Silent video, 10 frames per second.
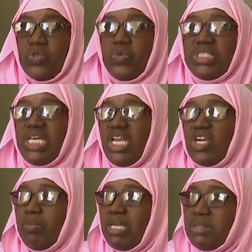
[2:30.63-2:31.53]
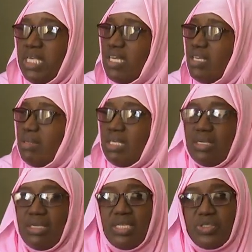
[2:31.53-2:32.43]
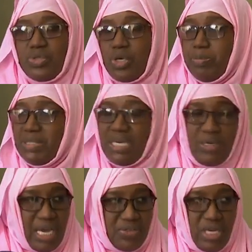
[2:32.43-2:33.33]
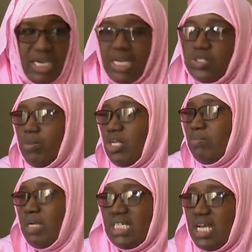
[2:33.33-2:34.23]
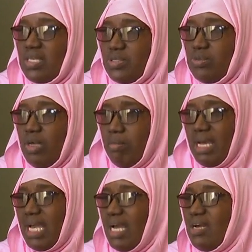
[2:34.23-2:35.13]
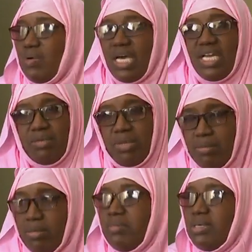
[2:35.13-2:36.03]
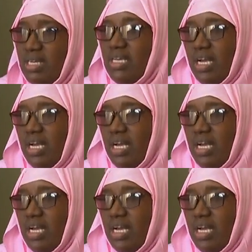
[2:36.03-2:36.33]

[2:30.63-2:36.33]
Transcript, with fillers: وتسلكوا مالي مساكين من لي زوتر اوبيتال اللي عادوا يخلصوا ما عندهم باش يخلصوا انا عنها والله اللي مهم ب...